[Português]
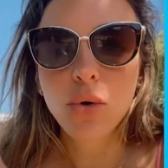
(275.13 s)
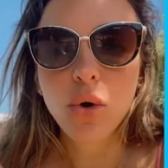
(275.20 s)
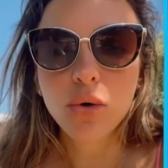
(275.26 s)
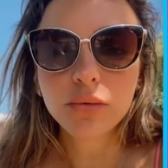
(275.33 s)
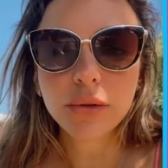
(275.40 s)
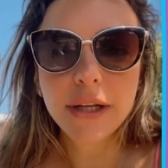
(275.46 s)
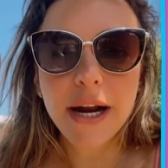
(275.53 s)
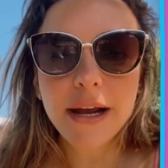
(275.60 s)

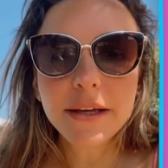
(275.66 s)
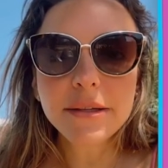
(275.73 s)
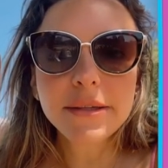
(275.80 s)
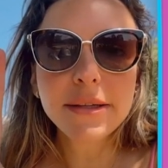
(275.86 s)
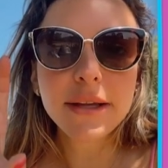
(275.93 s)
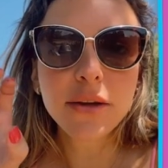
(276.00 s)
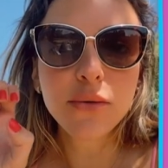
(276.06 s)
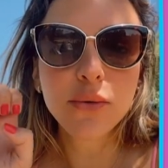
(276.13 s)
Contrai
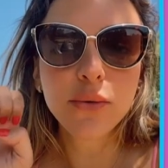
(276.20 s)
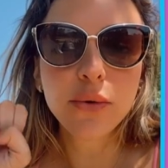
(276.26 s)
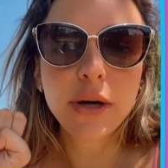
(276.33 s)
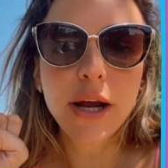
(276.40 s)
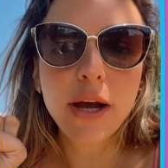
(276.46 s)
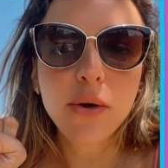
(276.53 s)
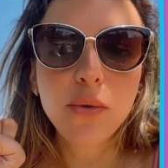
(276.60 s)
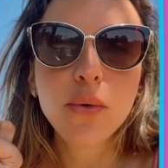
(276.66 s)

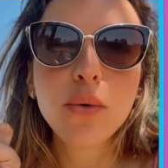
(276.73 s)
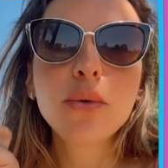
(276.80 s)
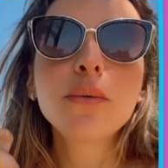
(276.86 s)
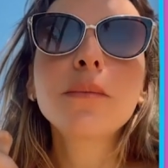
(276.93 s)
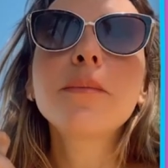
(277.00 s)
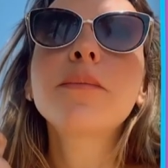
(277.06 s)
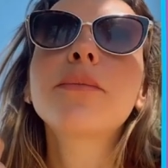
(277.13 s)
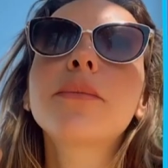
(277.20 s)
Segura.
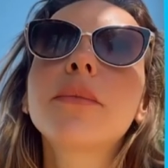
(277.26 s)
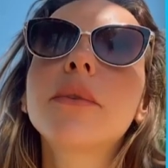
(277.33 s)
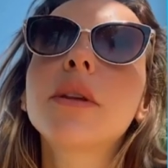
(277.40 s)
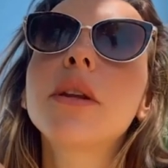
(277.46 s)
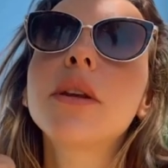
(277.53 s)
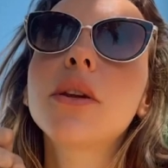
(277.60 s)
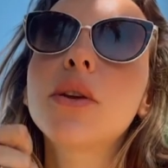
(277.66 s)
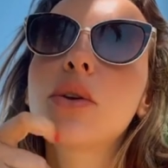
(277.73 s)
Um,
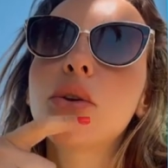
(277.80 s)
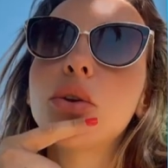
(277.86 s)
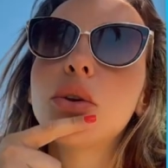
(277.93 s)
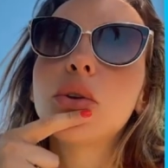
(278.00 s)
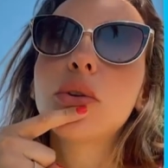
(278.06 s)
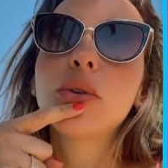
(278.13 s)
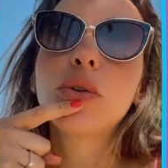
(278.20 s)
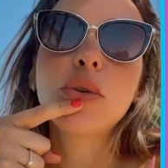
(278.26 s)

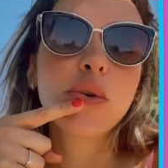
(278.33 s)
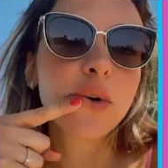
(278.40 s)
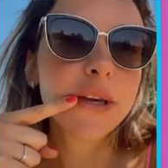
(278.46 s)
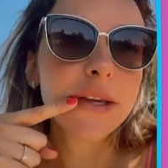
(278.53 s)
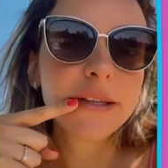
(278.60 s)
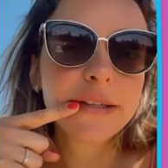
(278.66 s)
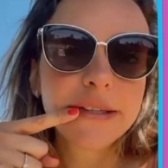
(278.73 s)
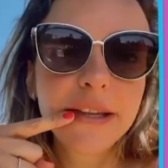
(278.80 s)

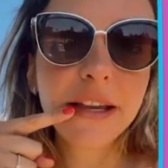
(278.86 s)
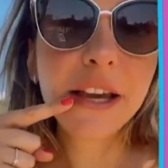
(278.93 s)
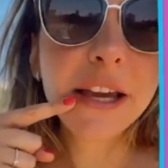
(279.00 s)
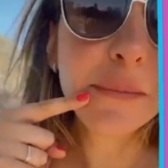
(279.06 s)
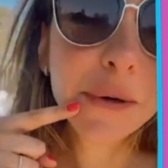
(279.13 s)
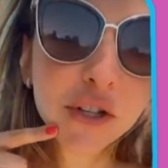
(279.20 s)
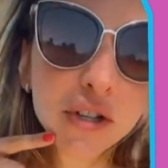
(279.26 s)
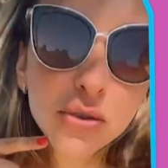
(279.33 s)
dois, ninguém
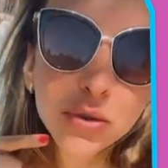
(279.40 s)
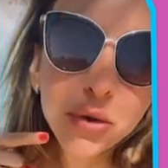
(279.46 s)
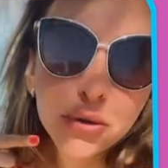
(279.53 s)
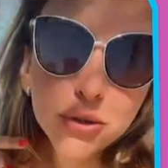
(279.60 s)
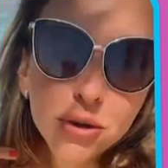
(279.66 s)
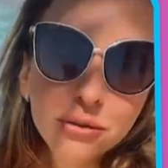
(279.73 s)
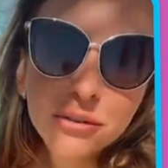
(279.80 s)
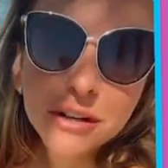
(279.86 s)
imagina o que eu
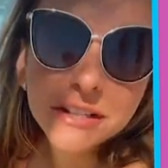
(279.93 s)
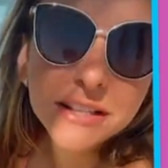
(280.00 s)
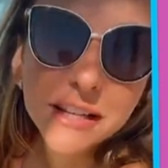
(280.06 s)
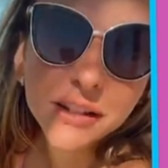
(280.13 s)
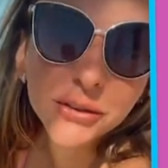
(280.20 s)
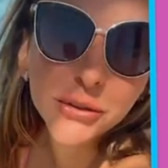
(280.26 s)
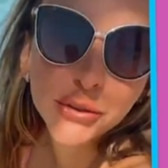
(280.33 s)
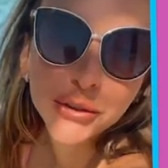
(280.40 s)
estou
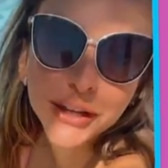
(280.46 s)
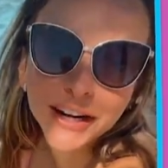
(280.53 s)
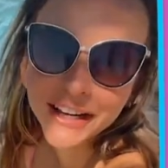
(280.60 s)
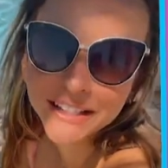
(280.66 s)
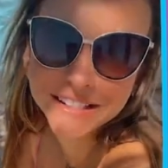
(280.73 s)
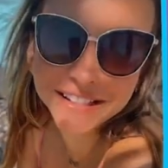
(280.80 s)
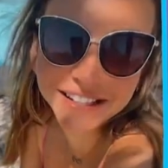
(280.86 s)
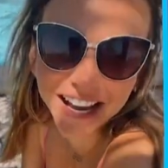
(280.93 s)
fazendo.
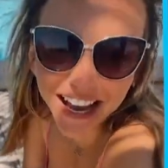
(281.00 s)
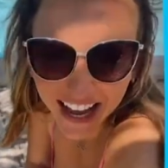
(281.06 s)
Três.